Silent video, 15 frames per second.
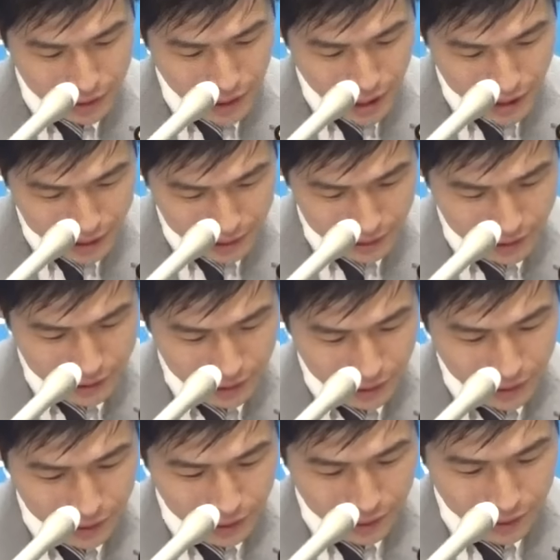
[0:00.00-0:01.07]
があり、
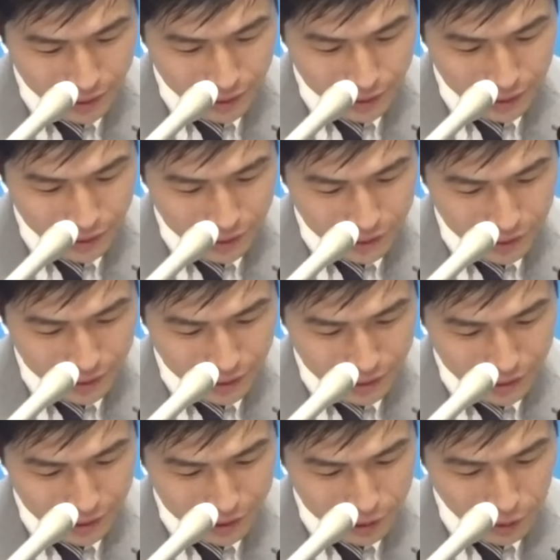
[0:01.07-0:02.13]

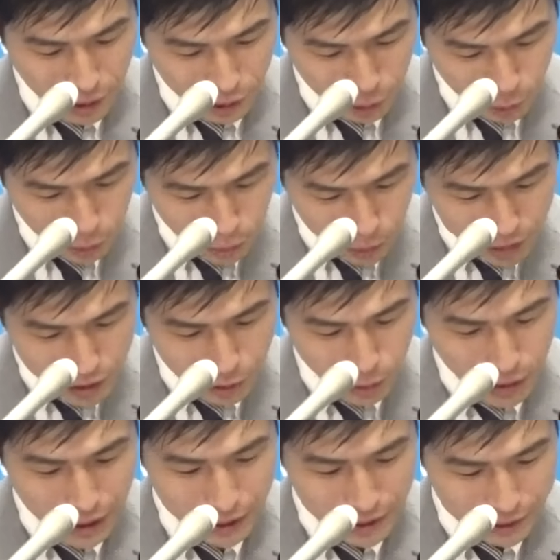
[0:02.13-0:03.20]
えー、我が党の塩
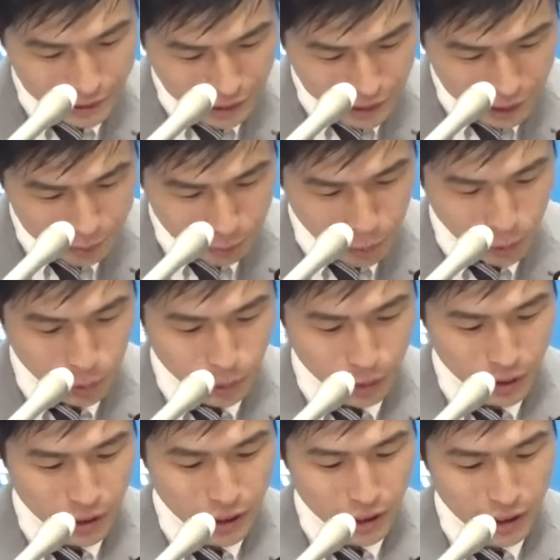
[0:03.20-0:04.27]
川哲也議員も、